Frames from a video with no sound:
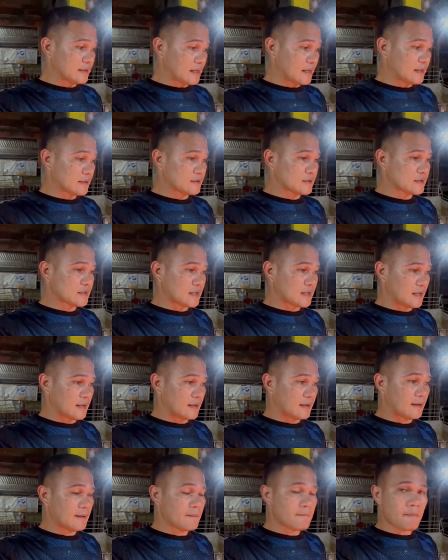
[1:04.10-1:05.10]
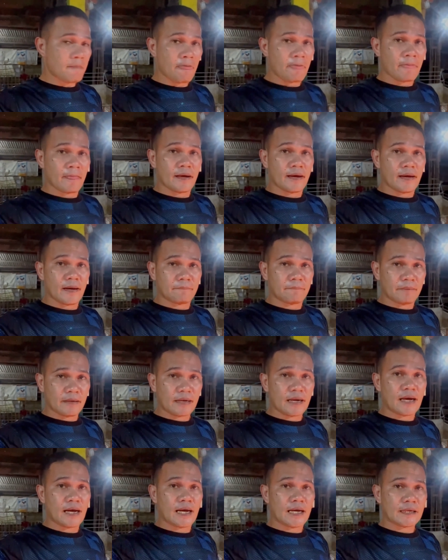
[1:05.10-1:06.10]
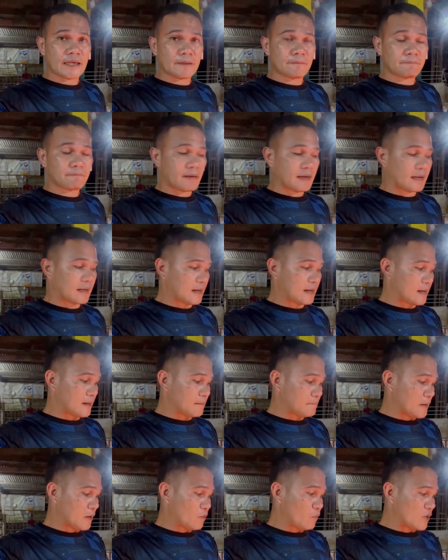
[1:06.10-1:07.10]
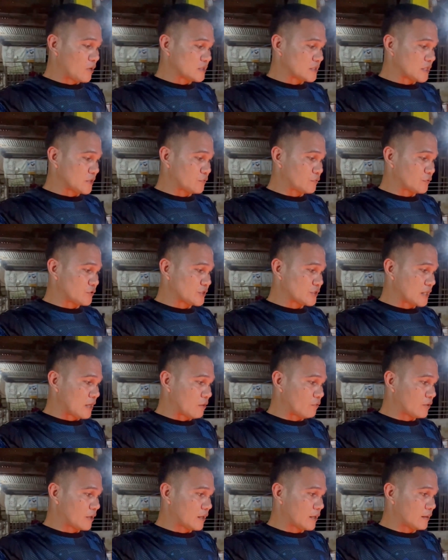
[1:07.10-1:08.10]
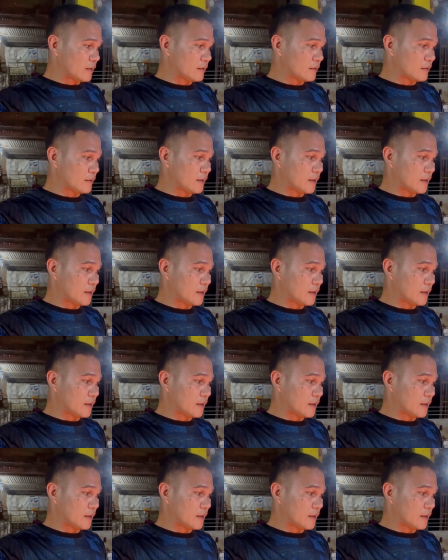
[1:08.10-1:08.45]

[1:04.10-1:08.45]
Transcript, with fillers: yan sa uh, paraan para maiwasan yung scouring.